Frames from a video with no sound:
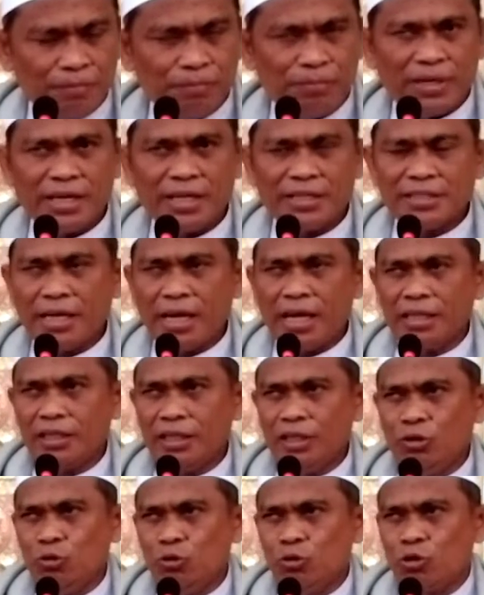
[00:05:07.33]
Pada
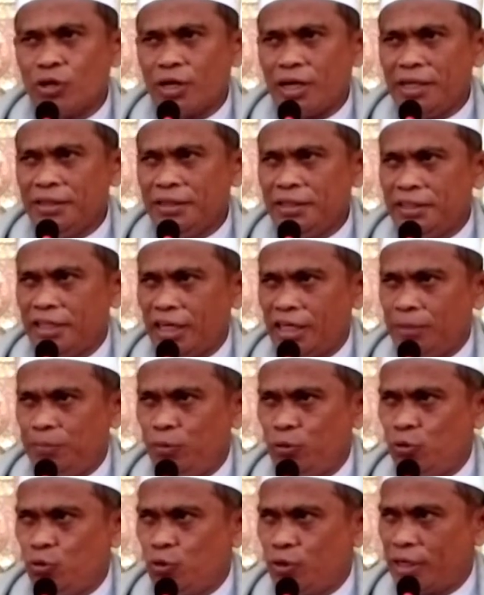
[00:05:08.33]
saat itu Quran tidak
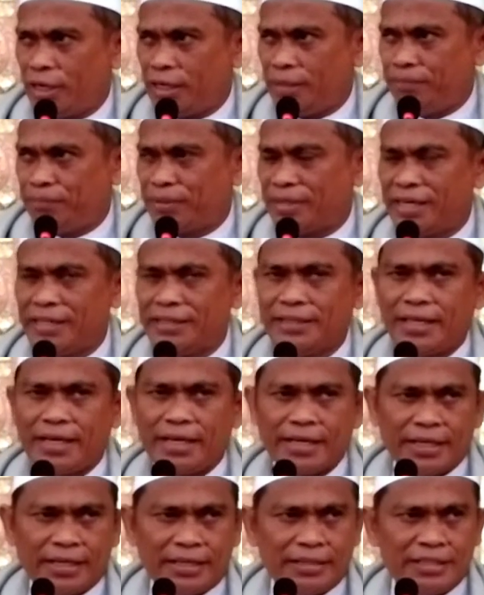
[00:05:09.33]
dibukukan,
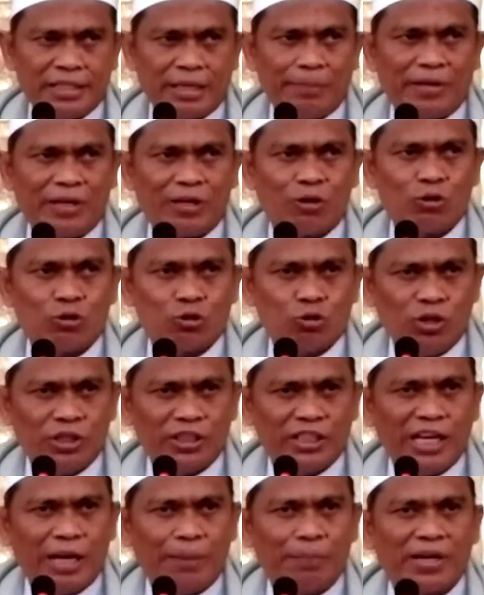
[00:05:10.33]
berantakan. Zaman
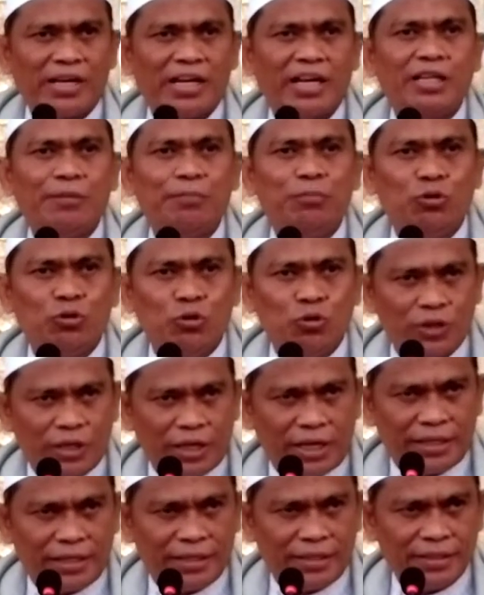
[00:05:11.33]
Rasul tidak pernah
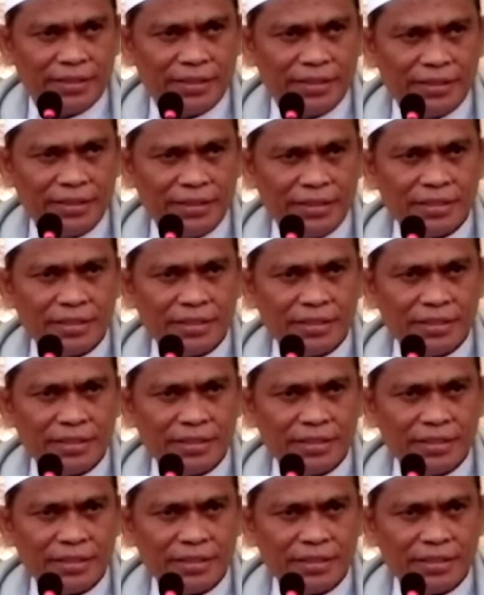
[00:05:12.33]
dibukukan.